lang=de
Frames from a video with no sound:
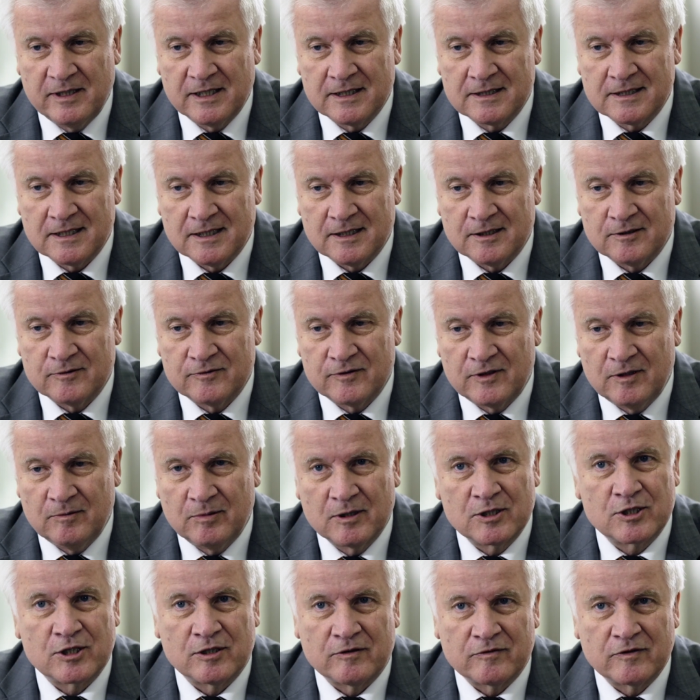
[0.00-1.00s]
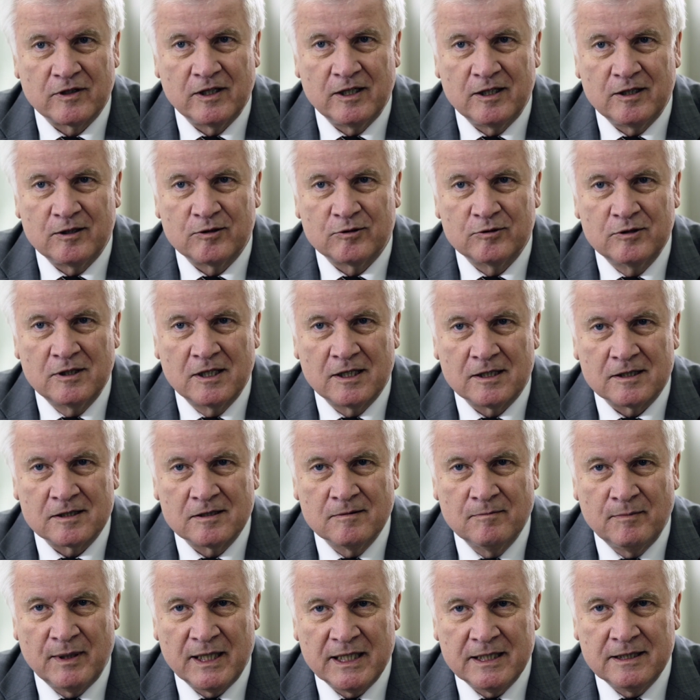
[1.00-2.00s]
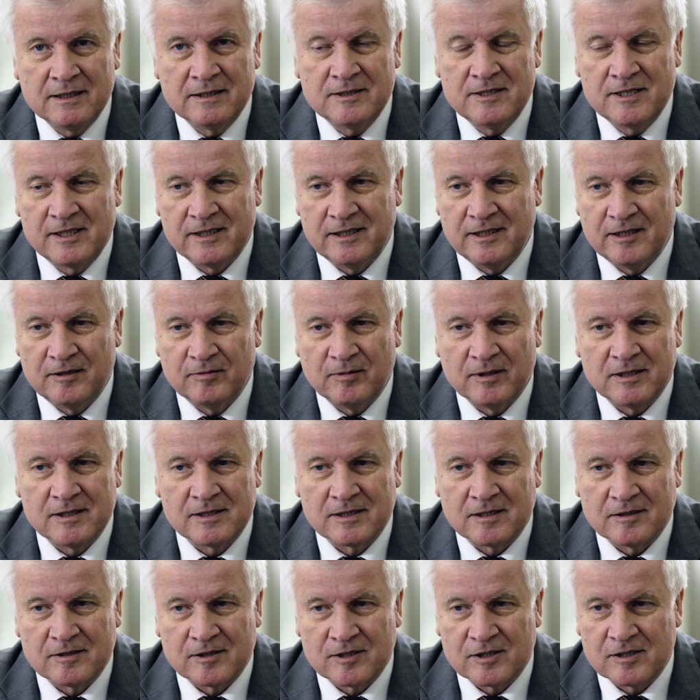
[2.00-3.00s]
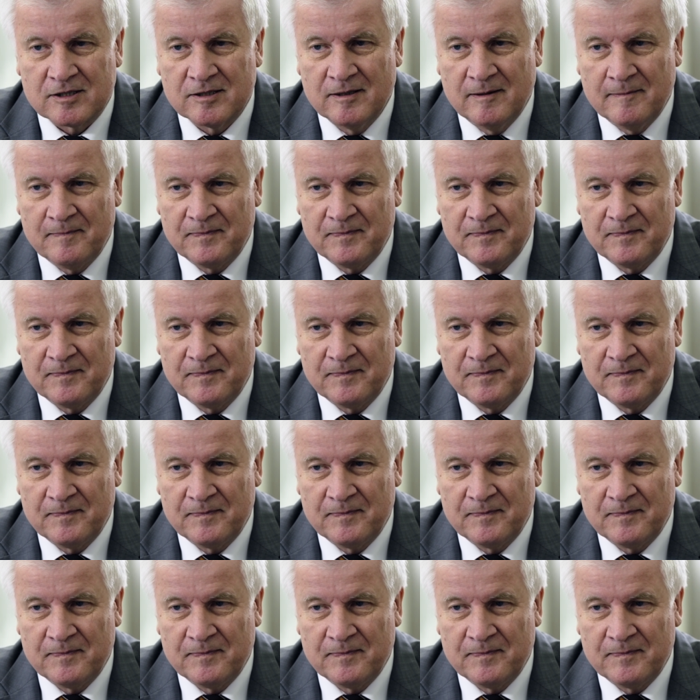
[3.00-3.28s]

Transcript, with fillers: Wert auf die wirtschaftlichen Grundlagen Bayerns. Ich weiß aus